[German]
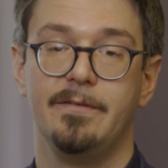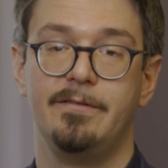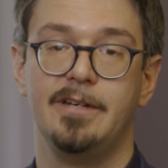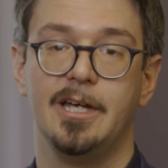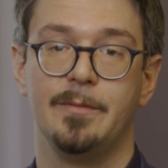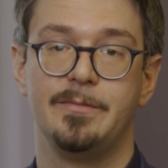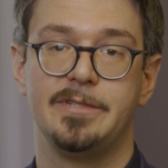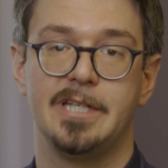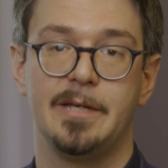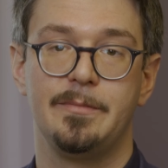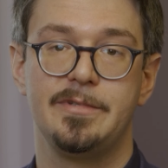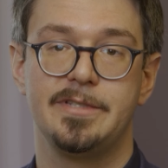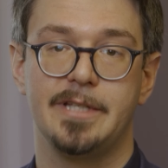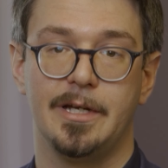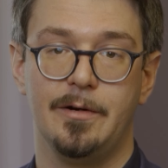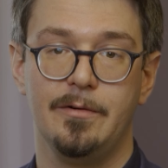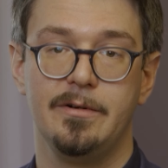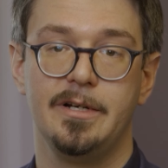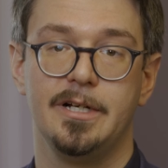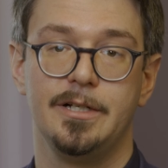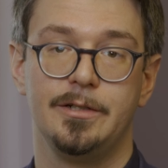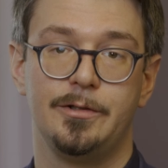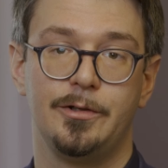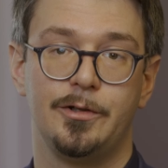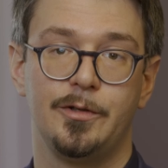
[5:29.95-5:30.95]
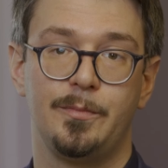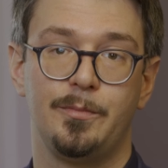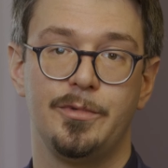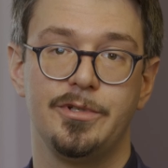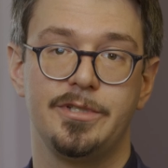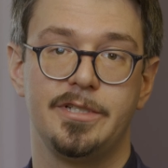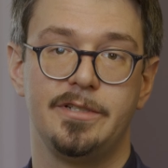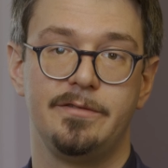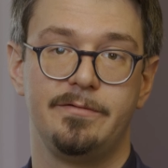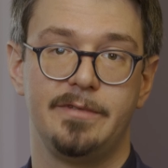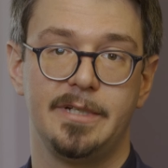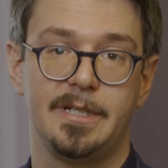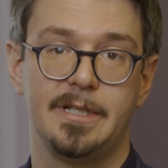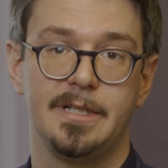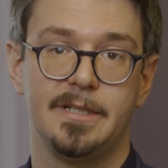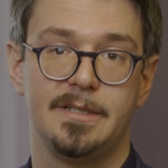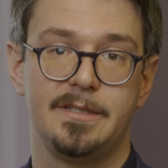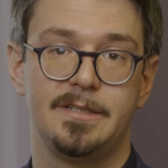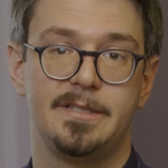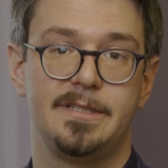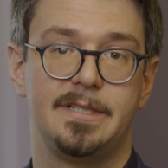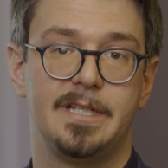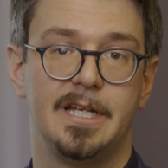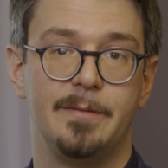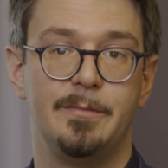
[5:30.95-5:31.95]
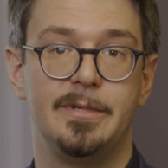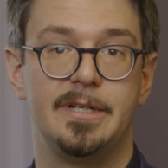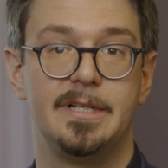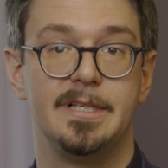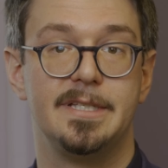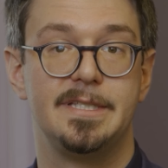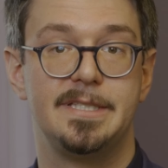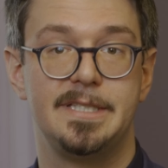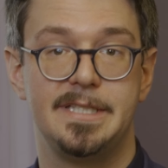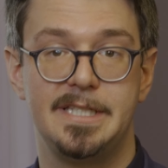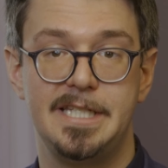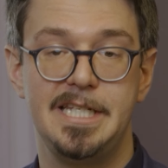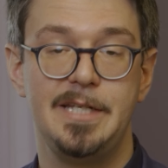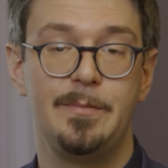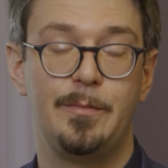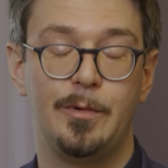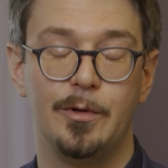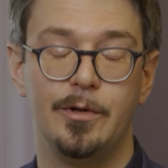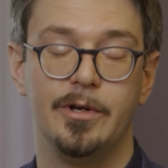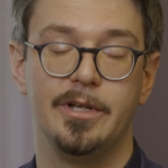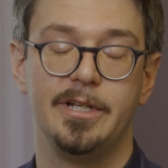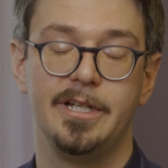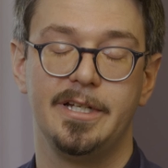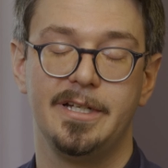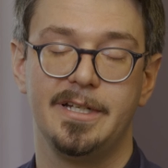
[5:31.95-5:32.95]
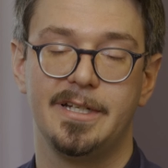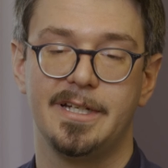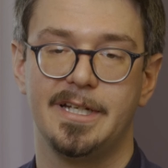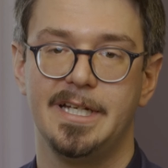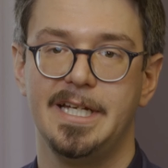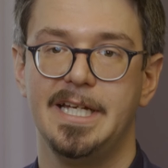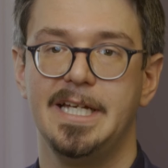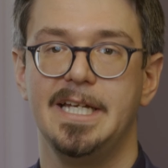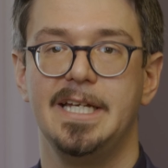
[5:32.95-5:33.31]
Wir haben selbst auch einen Algorithmus entwickelt, der mittels Deep Learning